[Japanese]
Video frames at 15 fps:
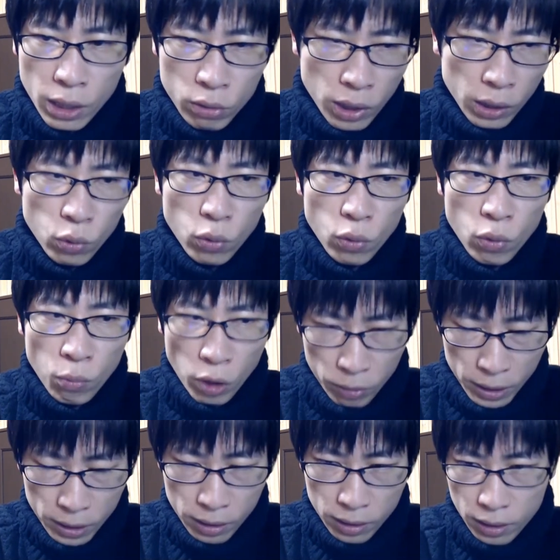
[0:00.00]
るかと思い
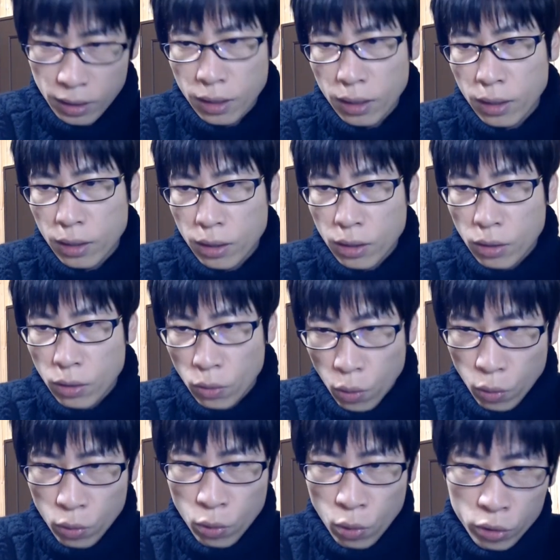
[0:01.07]
ます。
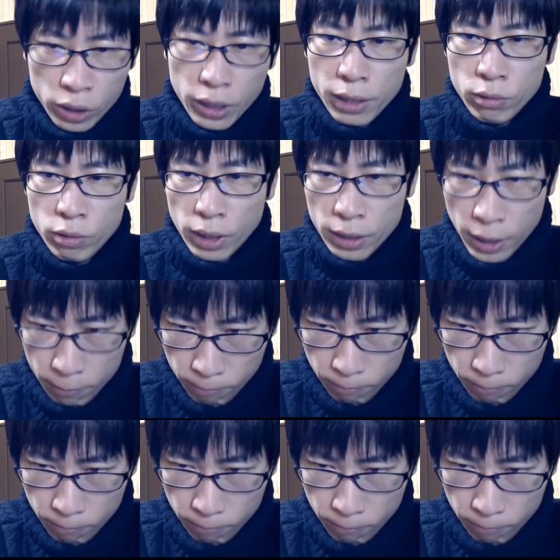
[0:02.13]
こうご期待ください。